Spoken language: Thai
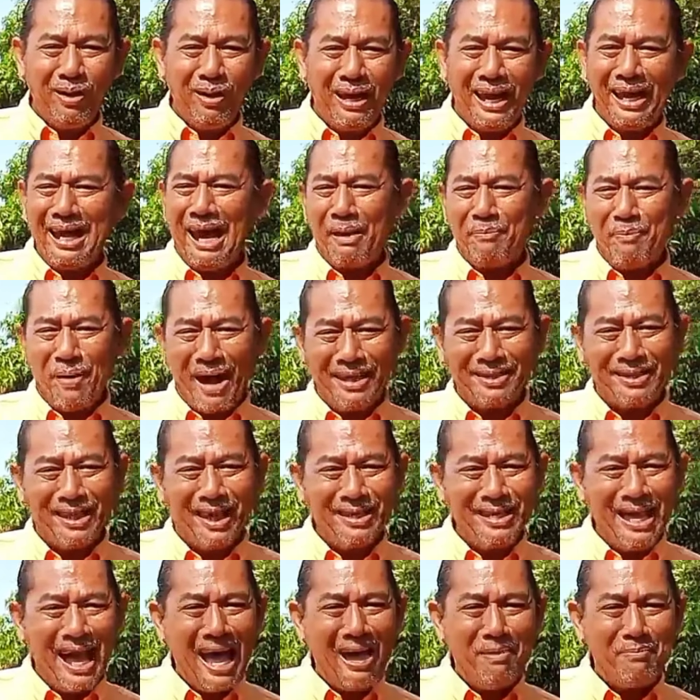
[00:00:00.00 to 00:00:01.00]
ระดับอาช
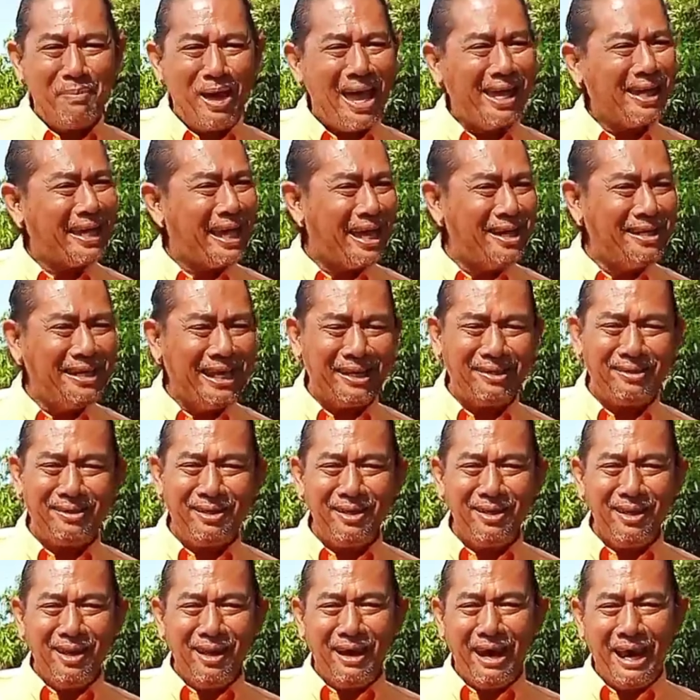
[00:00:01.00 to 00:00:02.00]
ญะมาให้เครดิต
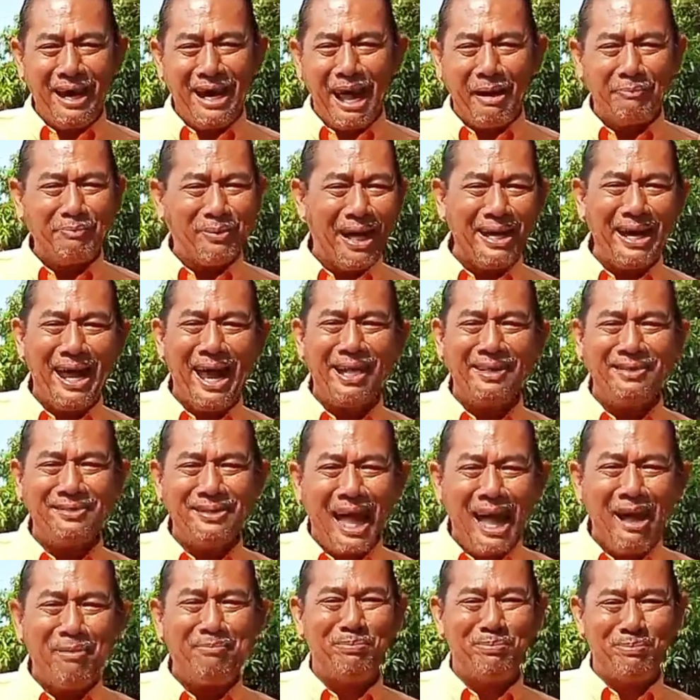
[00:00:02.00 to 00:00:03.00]
ระดับทนาย
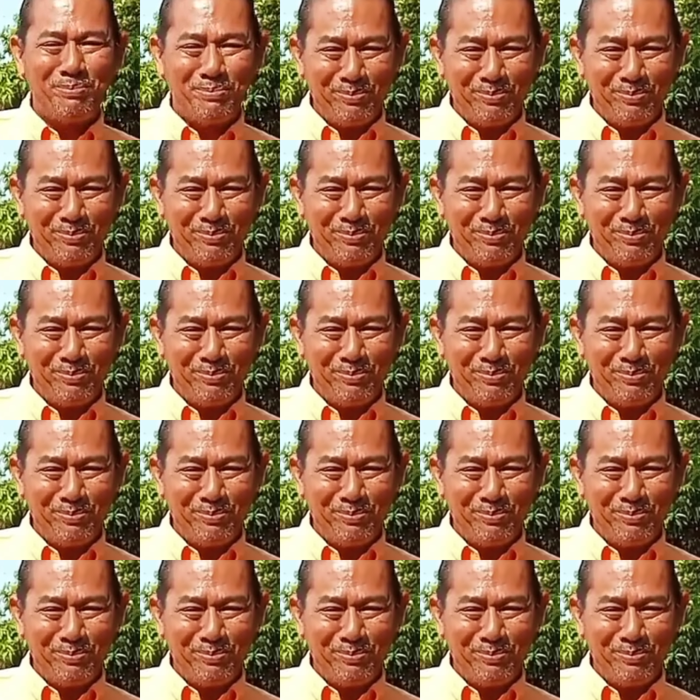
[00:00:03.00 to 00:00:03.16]
ตั้ม